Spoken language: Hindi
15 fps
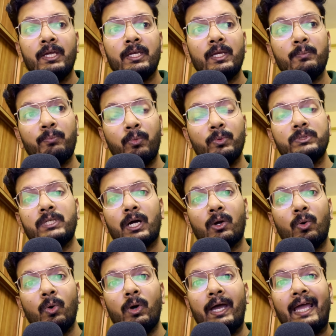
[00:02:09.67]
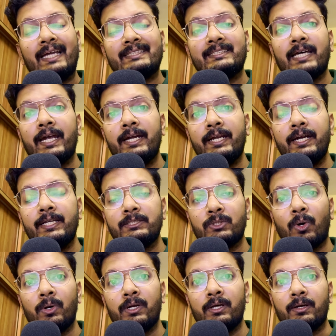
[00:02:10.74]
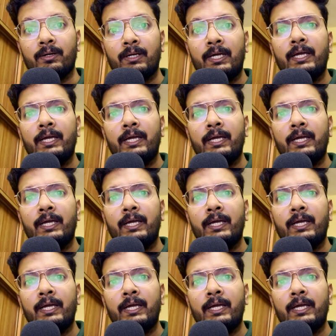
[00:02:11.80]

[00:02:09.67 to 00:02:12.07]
कि पूजा को एंग्जाइटी डिसऑर्डर